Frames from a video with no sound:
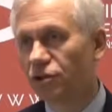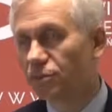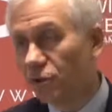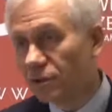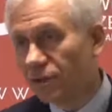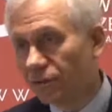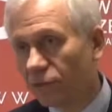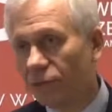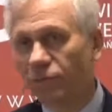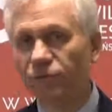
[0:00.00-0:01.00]
czyli Polska w
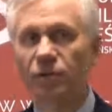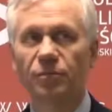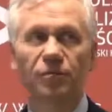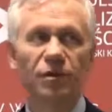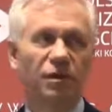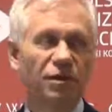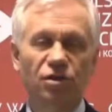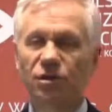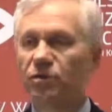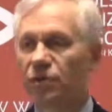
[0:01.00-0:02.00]
ogóle powinna pamiętać,
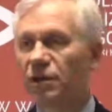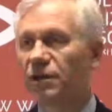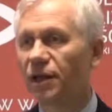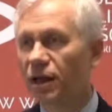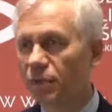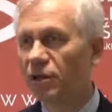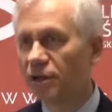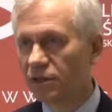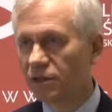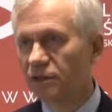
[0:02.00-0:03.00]
że jako kraj
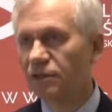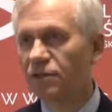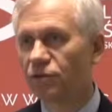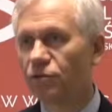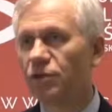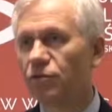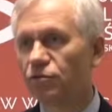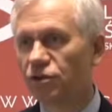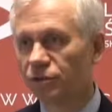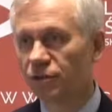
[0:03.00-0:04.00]
emigracyjny, z którego
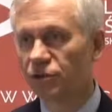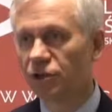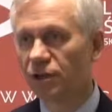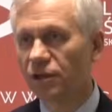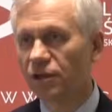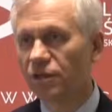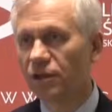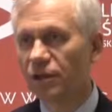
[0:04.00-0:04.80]
ludzie wyjeżdżają,